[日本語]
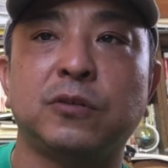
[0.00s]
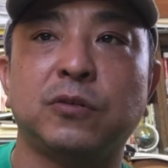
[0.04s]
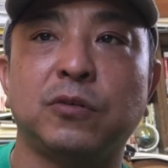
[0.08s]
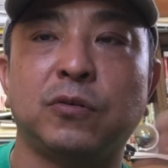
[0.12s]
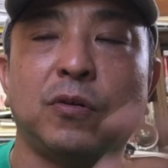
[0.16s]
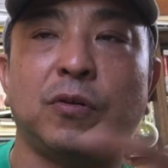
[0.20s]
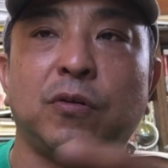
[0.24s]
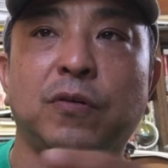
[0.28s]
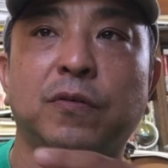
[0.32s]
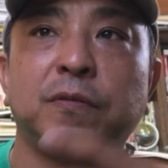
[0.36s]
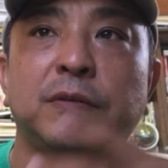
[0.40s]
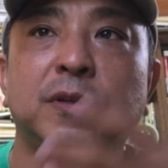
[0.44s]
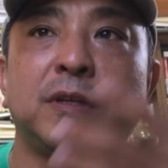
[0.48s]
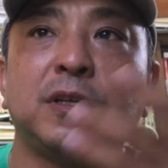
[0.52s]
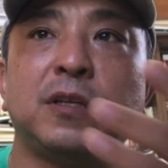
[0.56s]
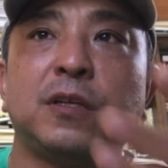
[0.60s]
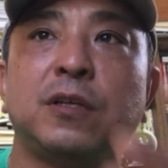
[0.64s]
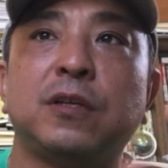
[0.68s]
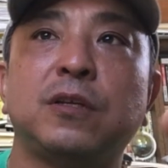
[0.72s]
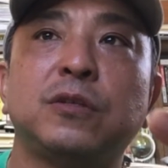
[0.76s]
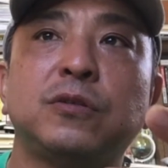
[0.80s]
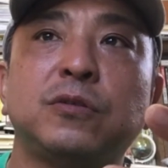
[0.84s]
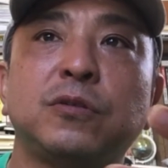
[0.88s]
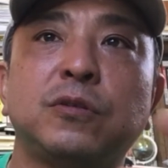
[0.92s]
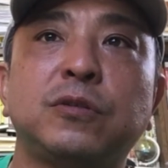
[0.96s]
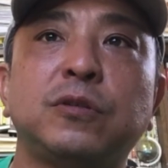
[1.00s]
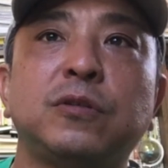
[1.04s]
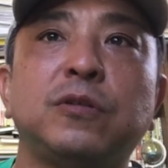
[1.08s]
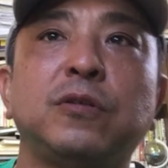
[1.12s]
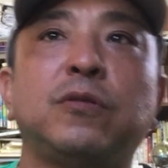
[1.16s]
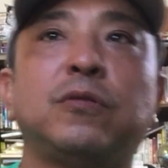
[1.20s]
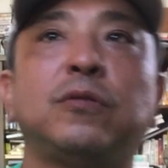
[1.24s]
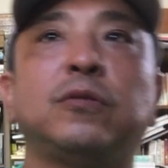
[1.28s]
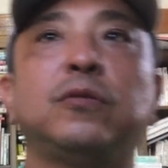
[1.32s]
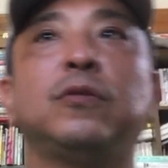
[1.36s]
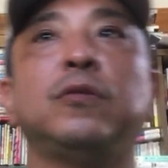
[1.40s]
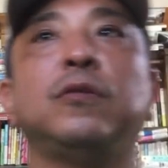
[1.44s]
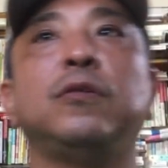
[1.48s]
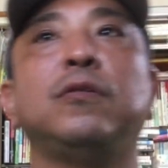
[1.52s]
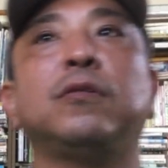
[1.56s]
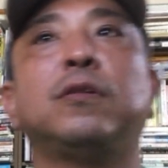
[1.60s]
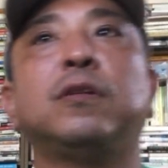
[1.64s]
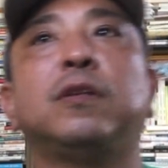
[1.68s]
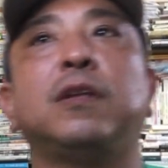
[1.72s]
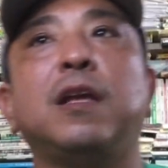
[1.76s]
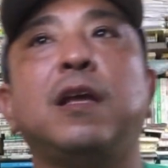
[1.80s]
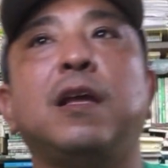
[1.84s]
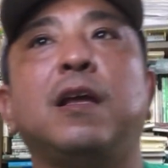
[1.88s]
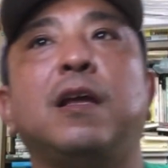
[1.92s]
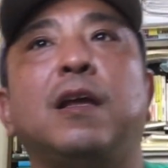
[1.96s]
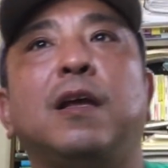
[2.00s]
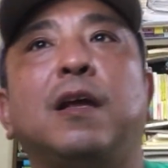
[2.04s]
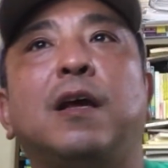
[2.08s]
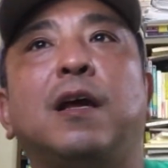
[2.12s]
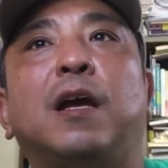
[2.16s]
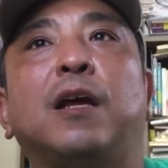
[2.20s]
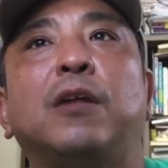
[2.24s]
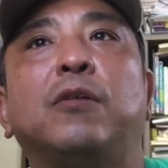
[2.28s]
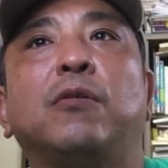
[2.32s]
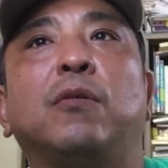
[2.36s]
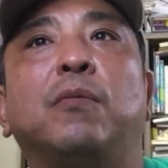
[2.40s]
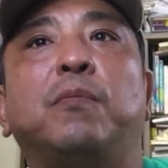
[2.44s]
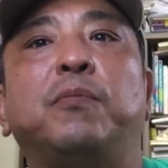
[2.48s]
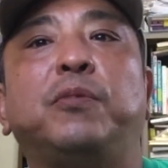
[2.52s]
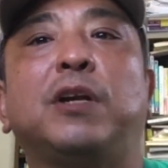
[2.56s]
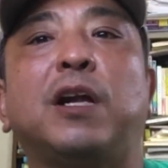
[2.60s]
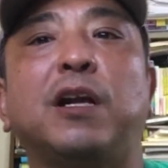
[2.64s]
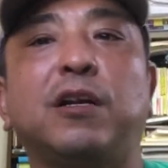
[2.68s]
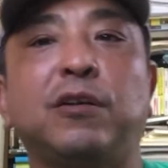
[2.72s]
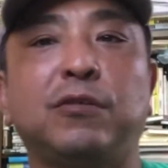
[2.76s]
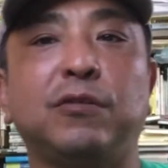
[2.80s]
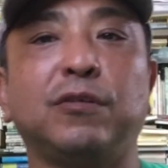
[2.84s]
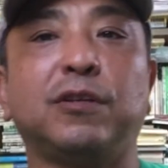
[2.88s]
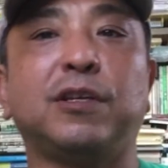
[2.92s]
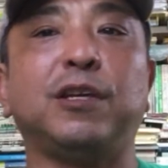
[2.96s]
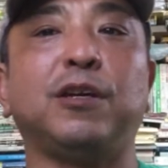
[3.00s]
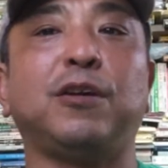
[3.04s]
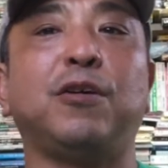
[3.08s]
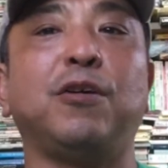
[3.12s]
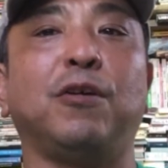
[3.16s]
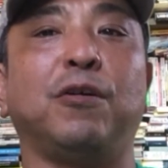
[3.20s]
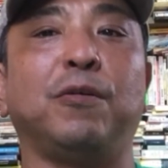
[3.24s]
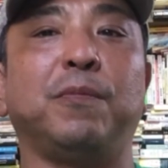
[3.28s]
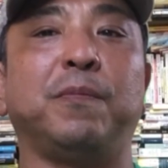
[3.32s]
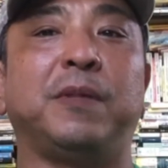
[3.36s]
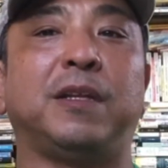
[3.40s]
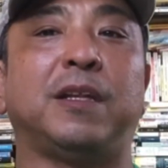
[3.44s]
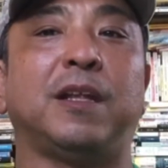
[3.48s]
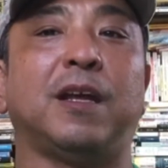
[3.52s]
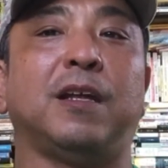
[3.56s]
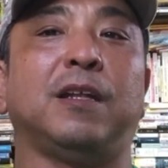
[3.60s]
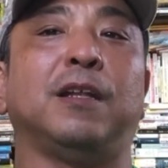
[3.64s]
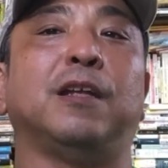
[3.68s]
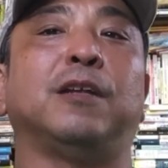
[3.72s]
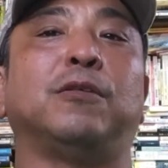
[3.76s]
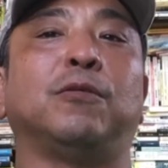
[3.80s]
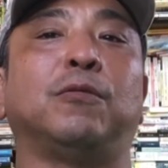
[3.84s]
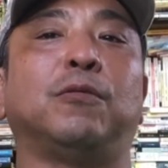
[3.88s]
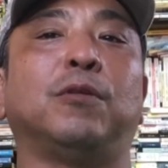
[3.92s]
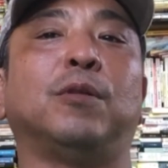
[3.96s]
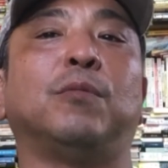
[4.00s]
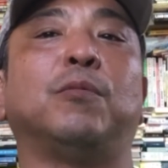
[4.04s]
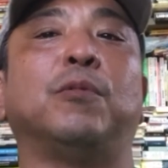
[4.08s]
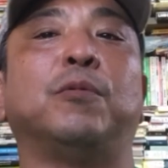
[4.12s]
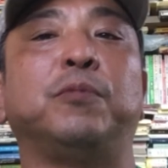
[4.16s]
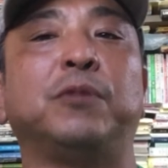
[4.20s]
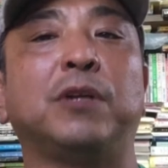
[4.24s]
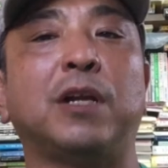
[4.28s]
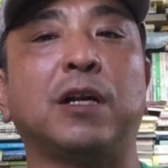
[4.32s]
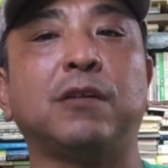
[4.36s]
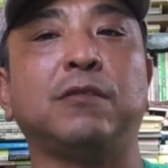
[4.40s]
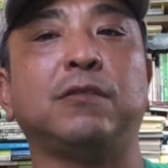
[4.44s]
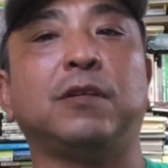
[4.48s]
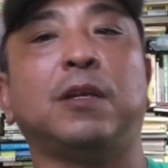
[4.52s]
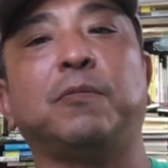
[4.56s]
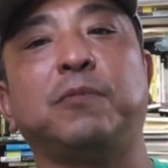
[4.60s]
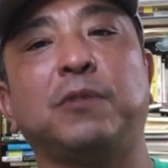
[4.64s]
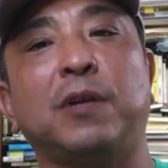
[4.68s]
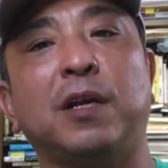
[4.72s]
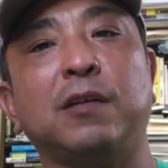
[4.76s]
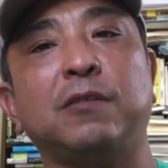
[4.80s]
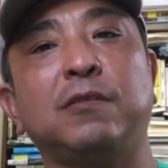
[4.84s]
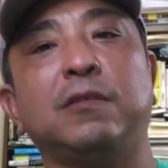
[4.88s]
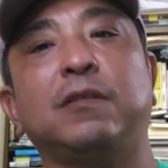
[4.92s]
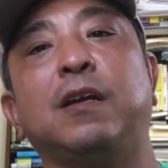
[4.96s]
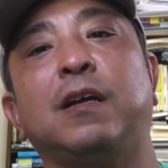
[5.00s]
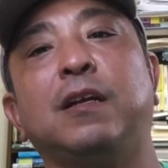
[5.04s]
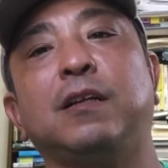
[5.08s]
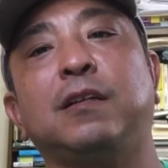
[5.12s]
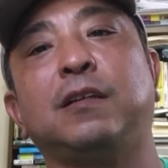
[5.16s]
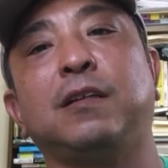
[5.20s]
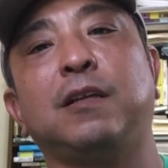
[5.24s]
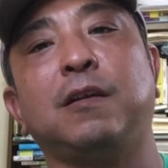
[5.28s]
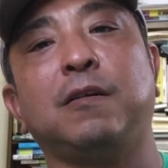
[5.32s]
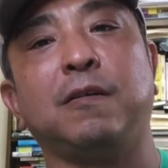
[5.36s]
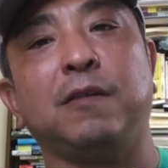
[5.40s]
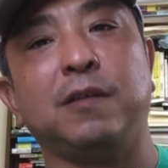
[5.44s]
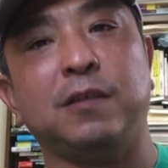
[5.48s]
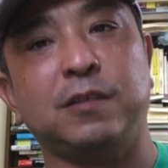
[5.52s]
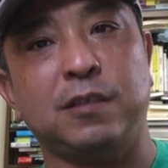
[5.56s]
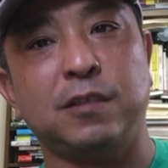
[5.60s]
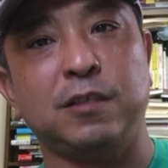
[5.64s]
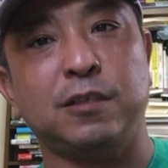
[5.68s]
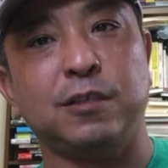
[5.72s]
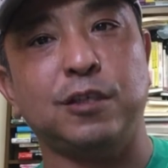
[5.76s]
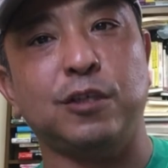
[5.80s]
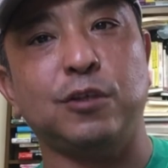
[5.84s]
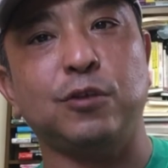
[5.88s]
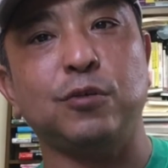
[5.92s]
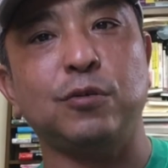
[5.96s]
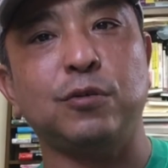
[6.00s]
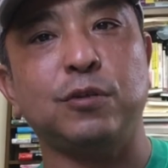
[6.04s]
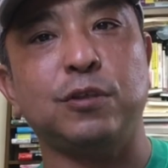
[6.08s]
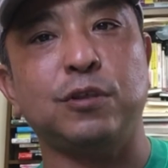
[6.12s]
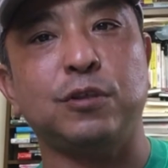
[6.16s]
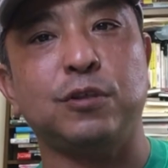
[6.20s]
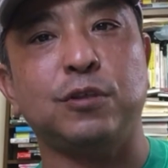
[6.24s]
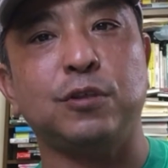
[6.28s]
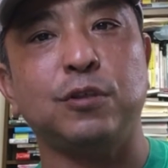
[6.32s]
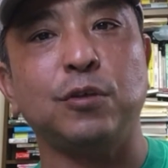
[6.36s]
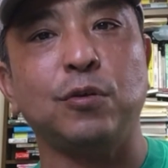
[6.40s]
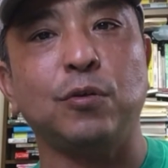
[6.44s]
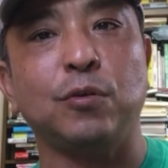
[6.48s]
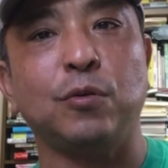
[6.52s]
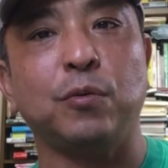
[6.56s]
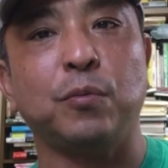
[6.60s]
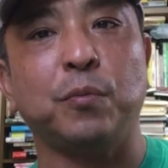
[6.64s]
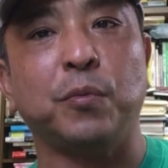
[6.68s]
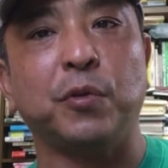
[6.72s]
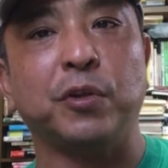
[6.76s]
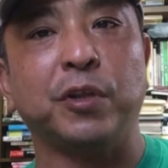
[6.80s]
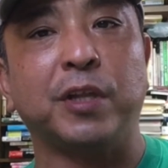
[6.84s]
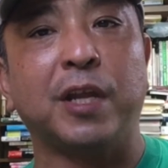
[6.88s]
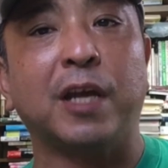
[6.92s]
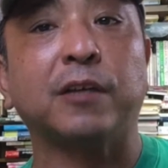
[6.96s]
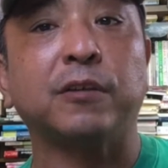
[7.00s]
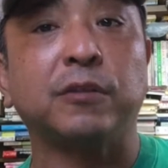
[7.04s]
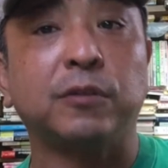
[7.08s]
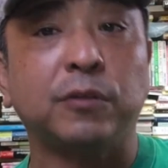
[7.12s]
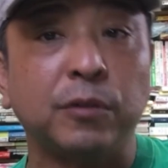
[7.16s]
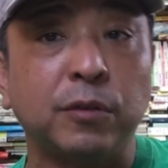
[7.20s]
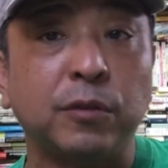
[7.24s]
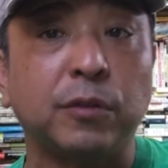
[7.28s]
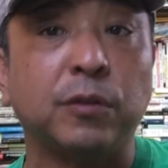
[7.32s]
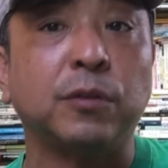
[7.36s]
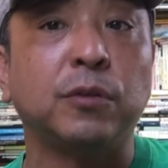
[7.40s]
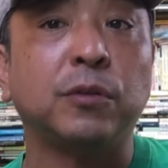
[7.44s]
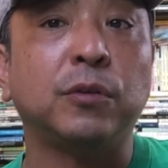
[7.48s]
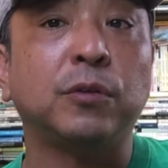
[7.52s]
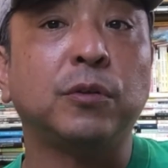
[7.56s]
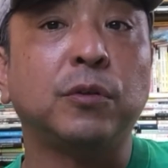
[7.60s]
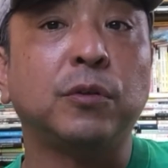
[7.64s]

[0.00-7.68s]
そのそうすることによってあのブラック企業みたいなところもブラックだブラックだっていちいち言う必要もなく